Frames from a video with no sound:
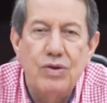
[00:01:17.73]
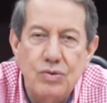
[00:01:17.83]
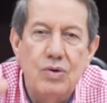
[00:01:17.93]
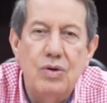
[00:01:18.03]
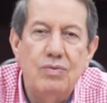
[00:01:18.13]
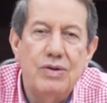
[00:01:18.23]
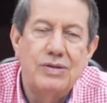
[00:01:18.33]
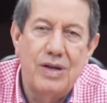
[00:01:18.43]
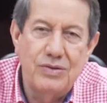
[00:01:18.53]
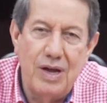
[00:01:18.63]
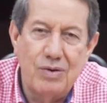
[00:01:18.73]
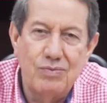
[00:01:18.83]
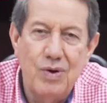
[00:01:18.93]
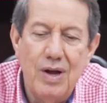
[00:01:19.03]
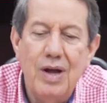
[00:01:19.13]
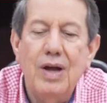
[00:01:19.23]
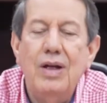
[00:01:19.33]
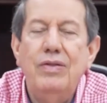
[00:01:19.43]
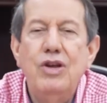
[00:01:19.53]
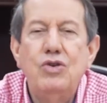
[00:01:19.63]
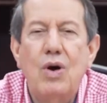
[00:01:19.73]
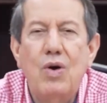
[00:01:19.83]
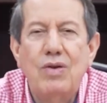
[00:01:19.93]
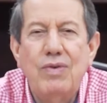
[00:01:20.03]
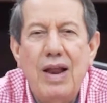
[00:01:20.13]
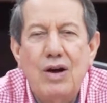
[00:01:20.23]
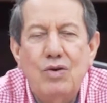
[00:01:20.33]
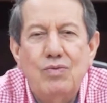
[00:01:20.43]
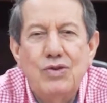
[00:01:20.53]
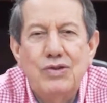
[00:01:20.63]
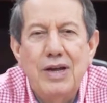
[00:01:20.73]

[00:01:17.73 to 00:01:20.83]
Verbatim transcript: Sans confesser, vous êtes serviteur. Laissez-moi parler avec vous.